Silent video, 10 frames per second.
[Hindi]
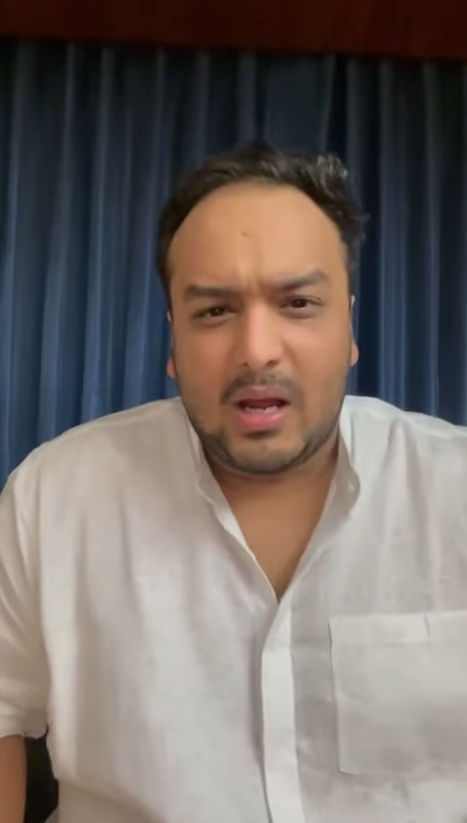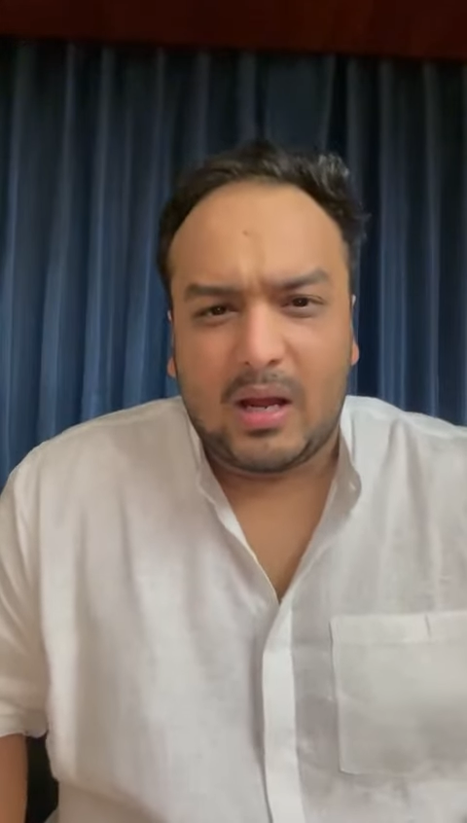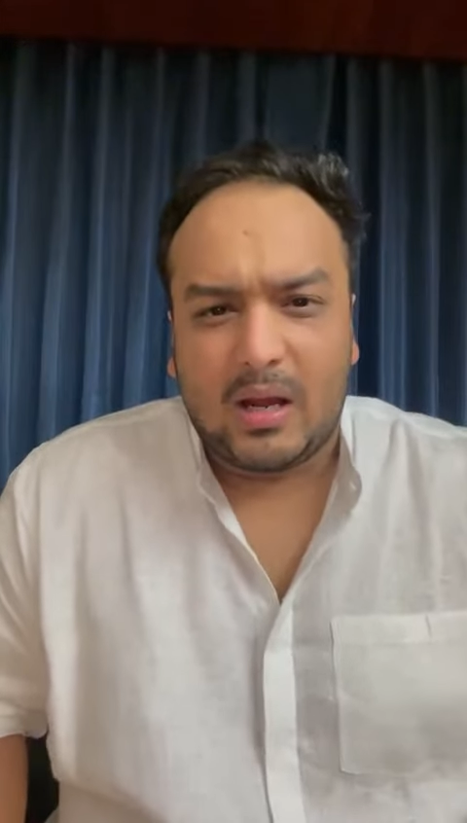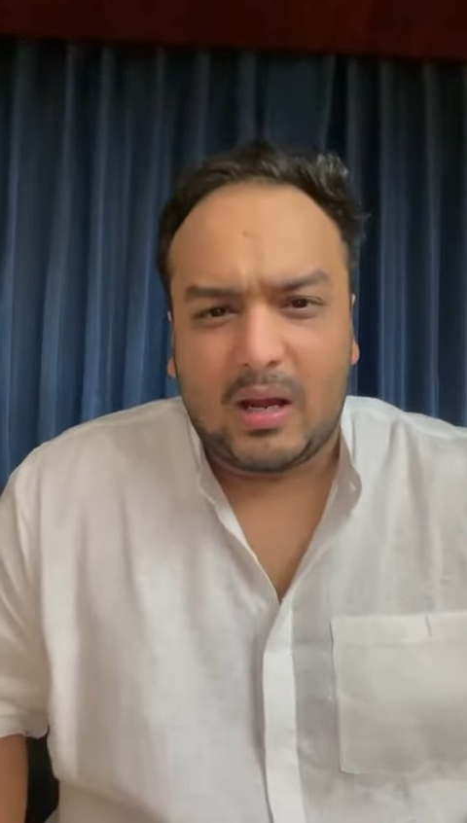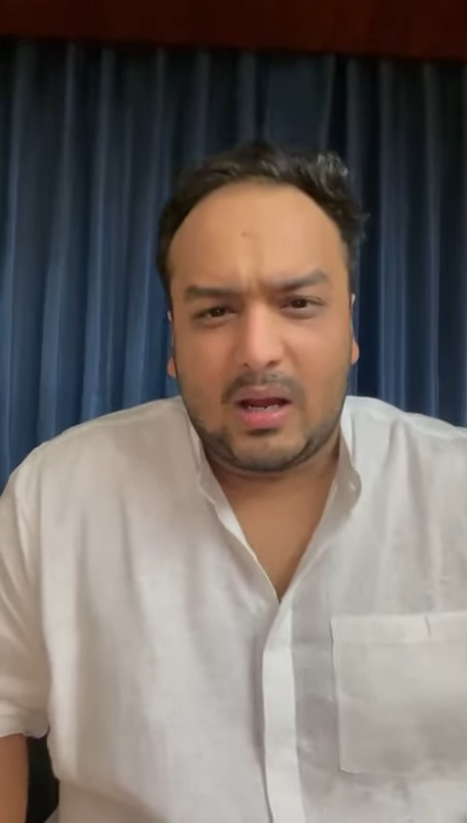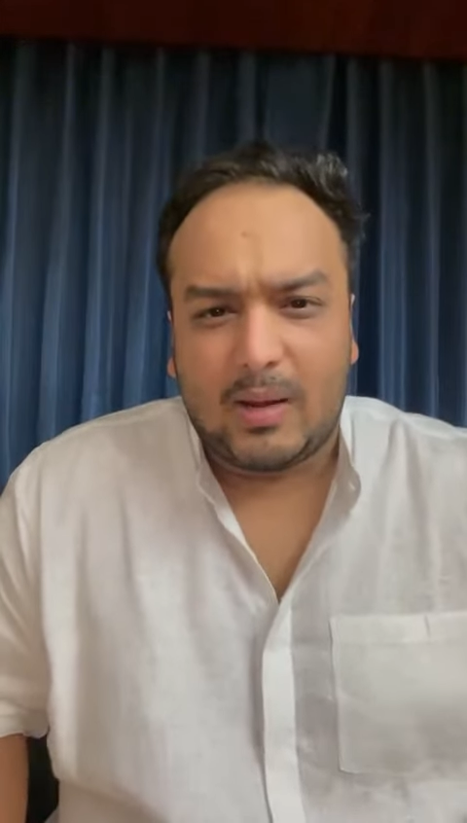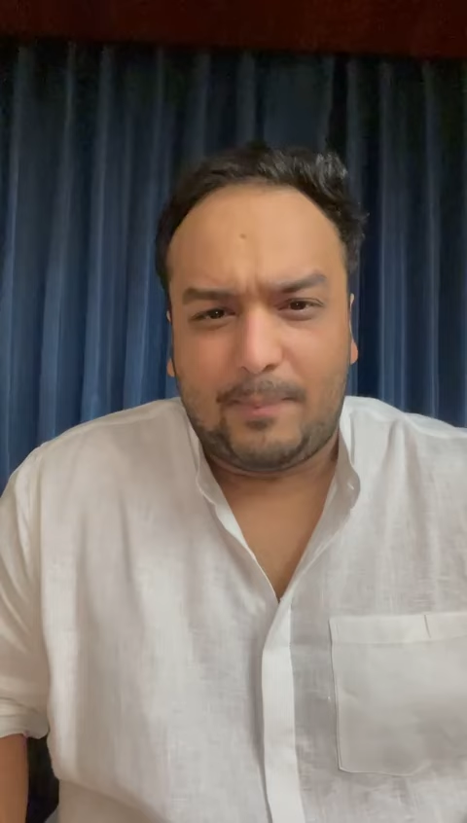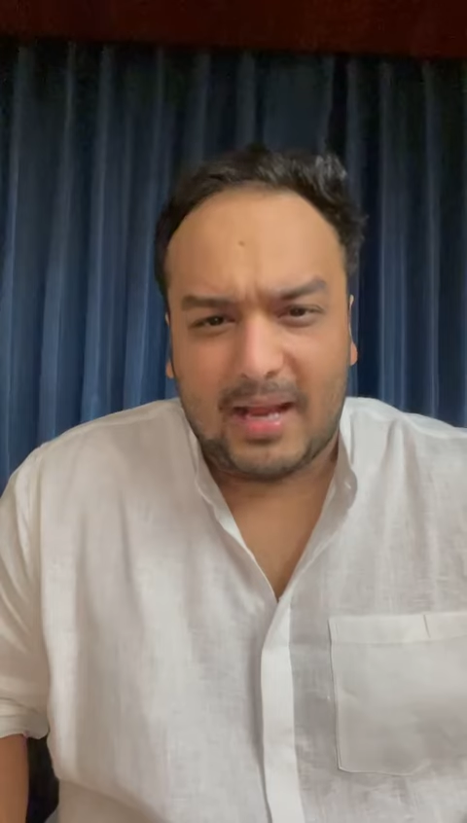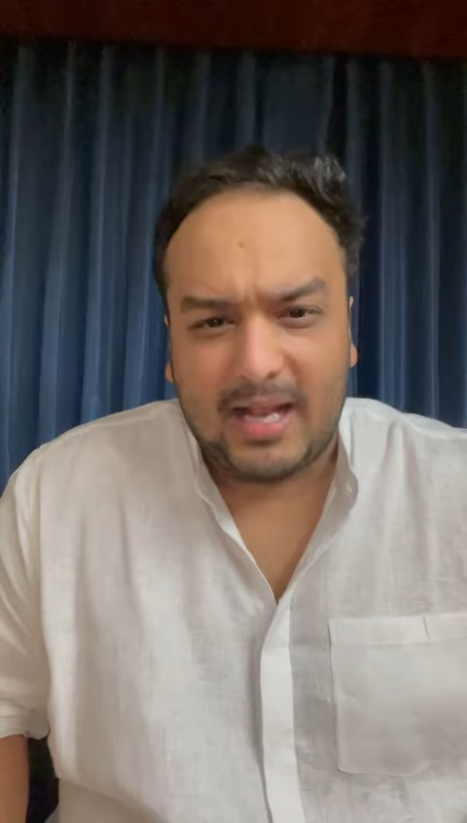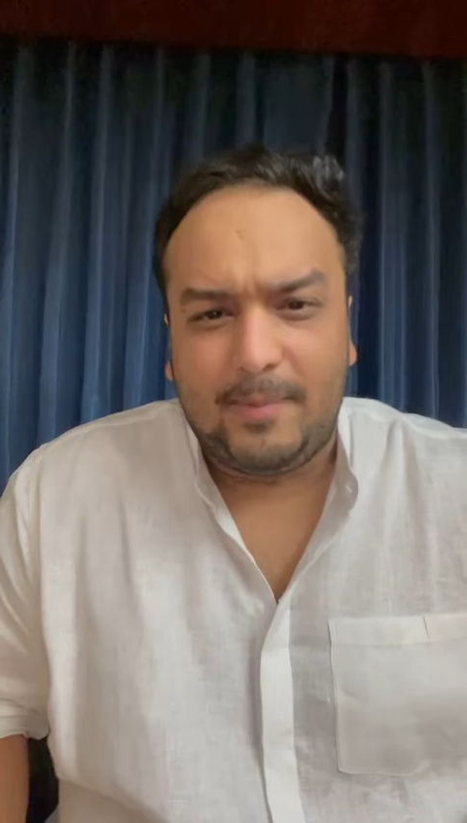
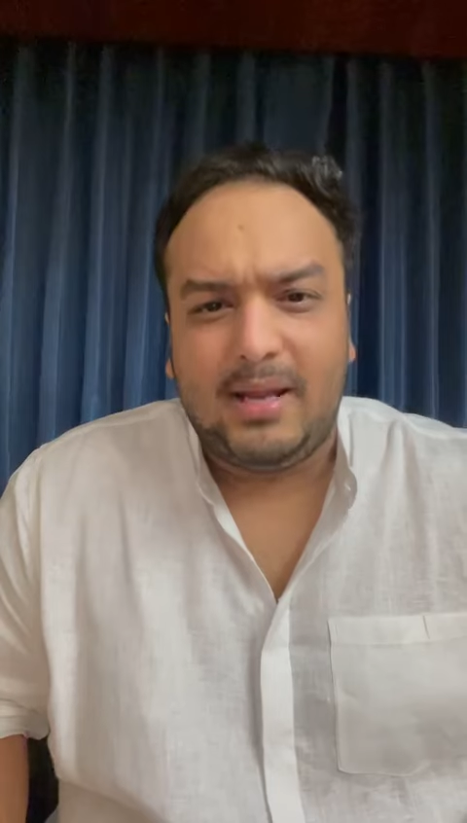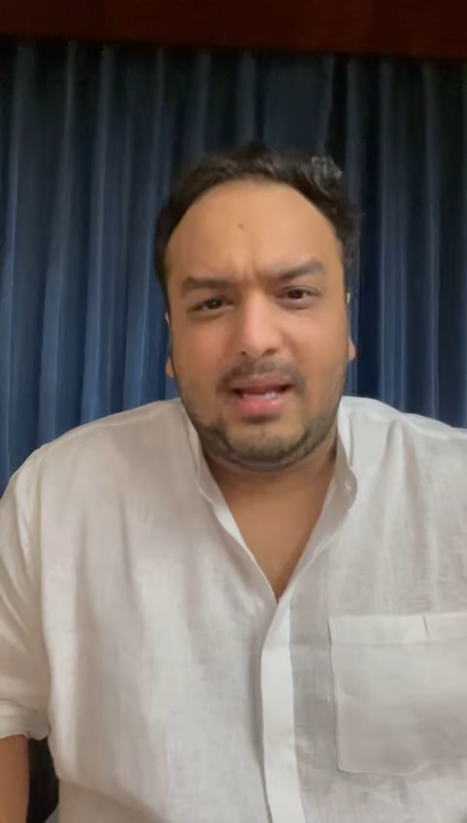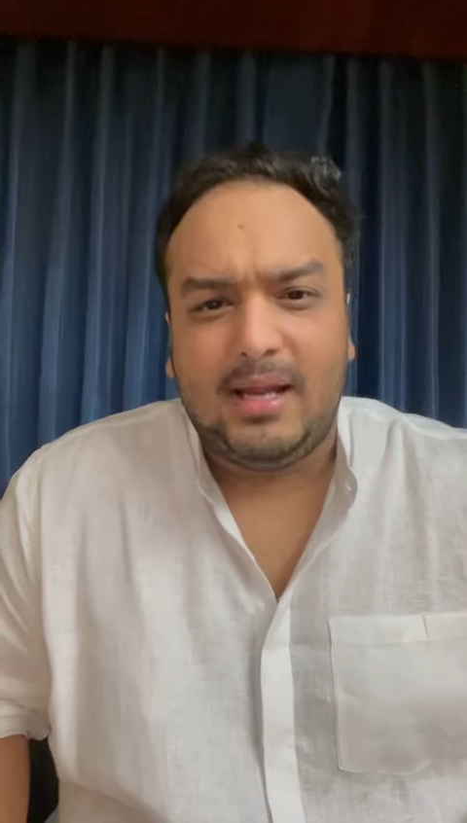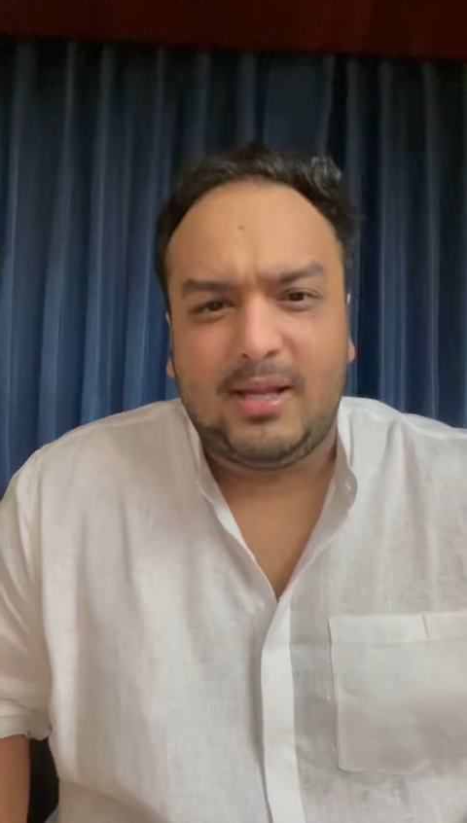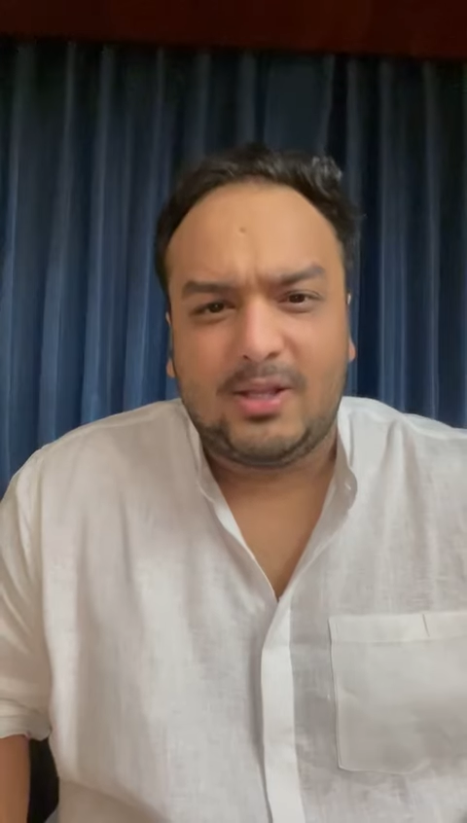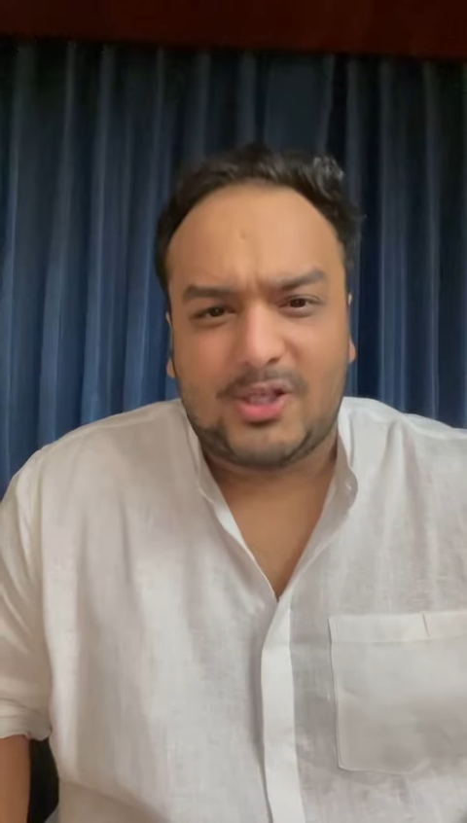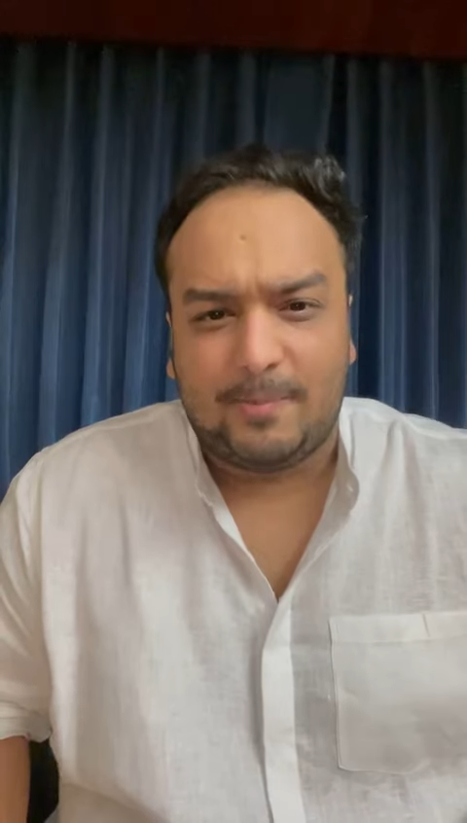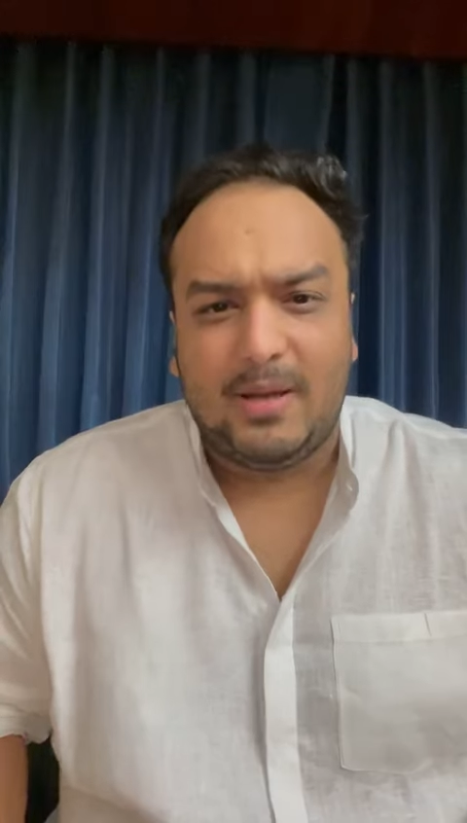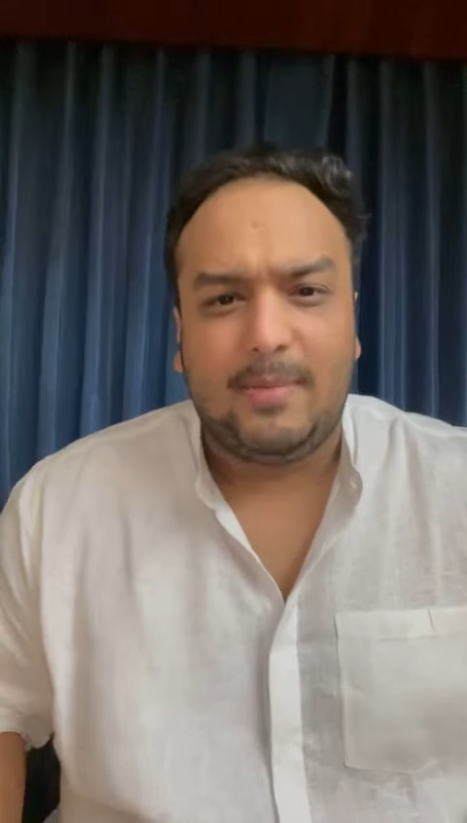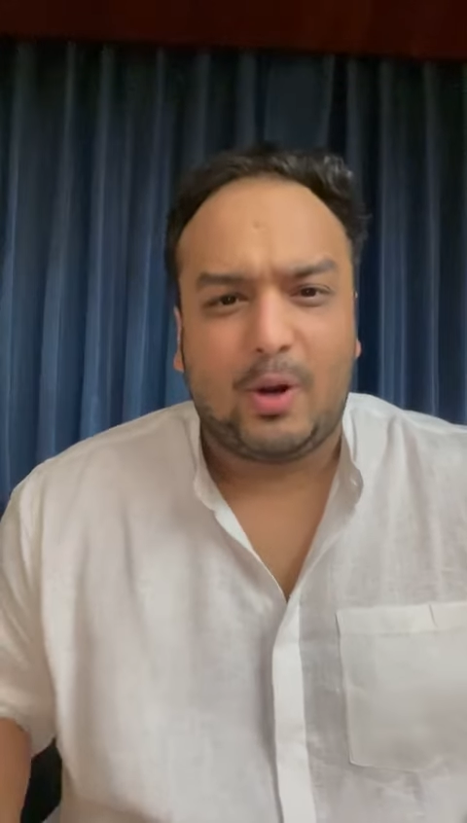पहले भी जब
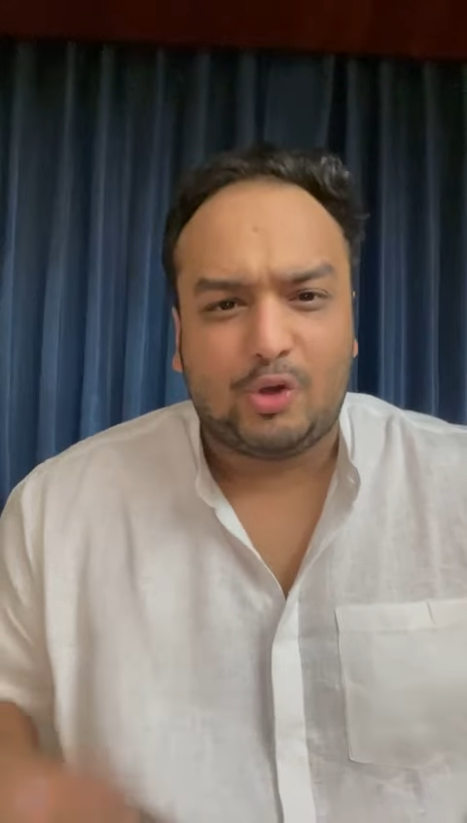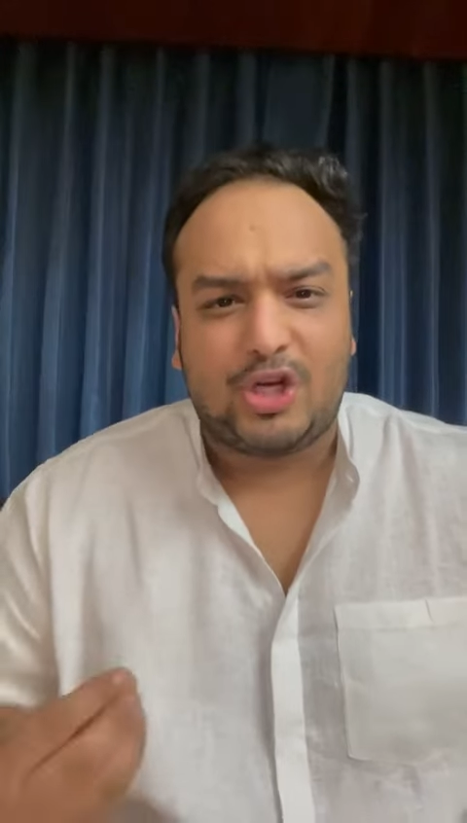भी मैं कुछ